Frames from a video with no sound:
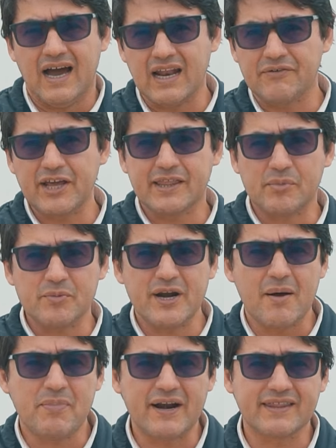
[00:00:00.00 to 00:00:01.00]
Al abrir esta
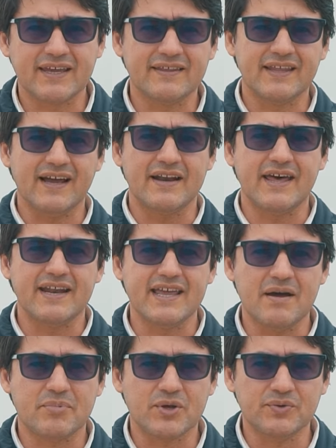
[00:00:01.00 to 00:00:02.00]
primera parte de
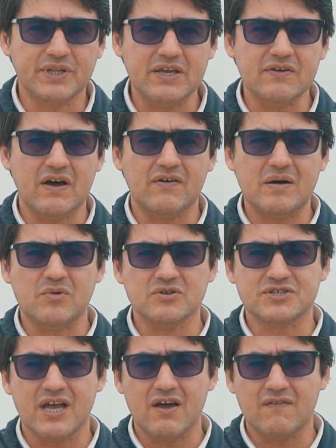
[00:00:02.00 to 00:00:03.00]
ganadería productiva
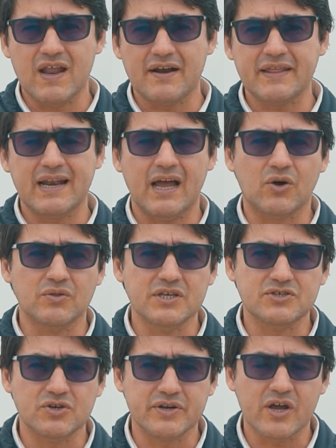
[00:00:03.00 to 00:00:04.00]
vamos a hablar de las
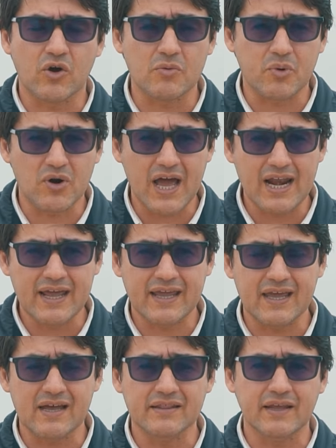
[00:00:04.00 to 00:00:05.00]
condiciones corporales
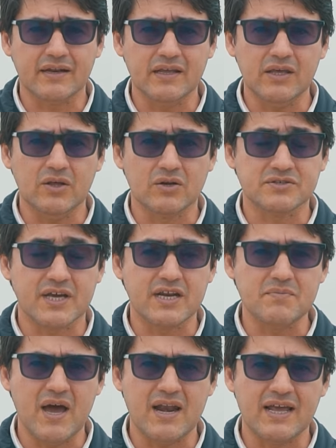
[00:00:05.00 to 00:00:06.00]
que han tenido los
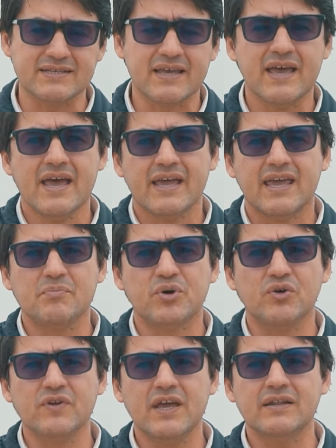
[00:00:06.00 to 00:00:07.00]
animales, que
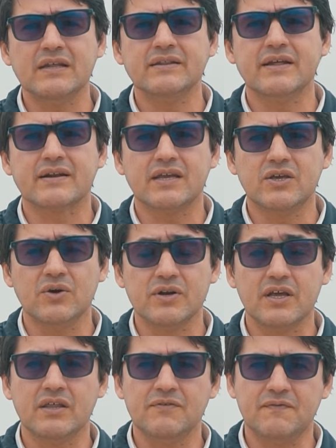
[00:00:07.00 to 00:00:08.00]
provienen de
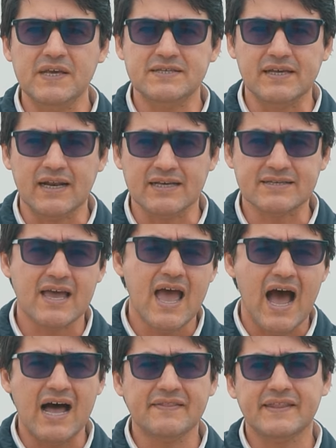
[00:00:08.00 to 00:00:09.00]
regiones difíciles
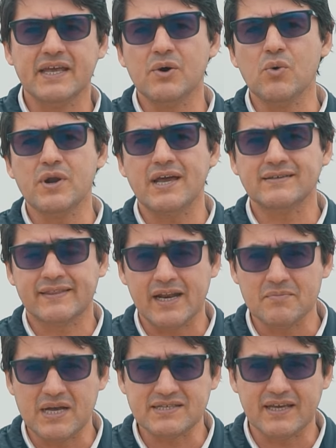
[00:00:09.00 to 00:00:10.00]
ante una
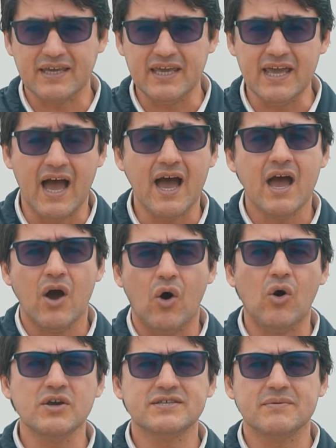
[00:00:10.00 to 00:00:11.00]
extrema sequía.
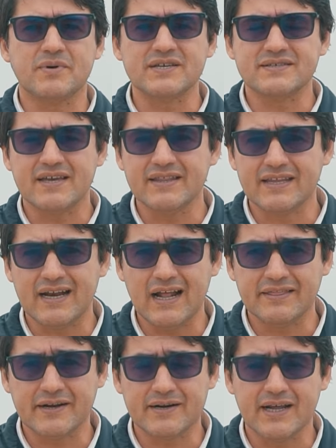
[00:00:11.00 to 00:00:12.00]
Hoy se presenta la
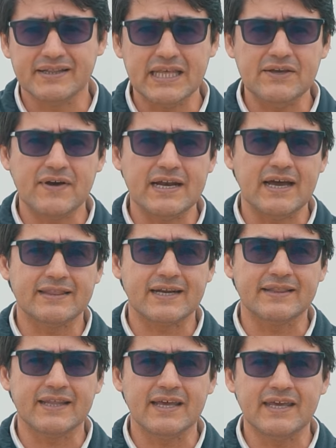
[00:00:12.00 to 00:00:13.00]
alternativa y la
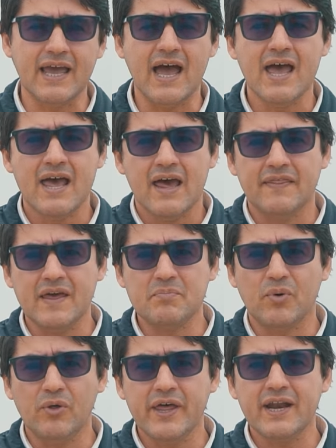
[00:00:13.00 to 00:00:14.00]
estrategia de
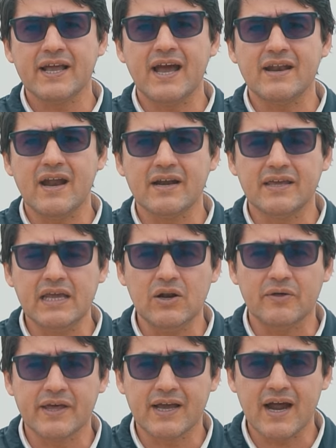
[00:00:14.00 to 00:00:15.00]
poder ganar
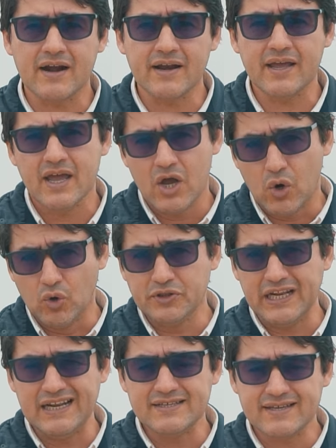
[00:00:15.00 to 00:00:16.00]
kilos de carne
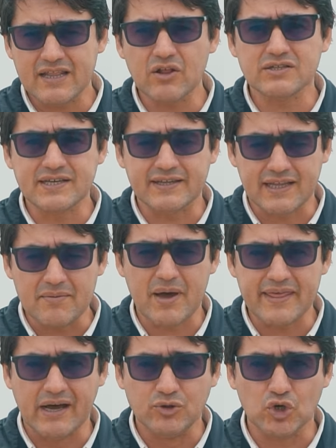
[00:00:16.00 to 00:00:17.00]
utilizando el
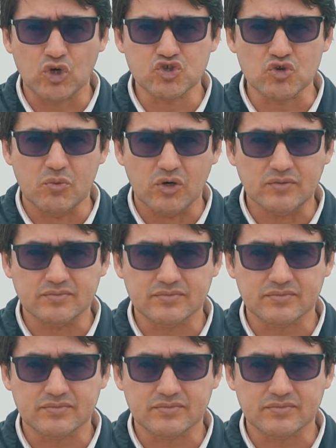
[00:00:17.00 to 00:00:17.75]
sistema de autoconsumo.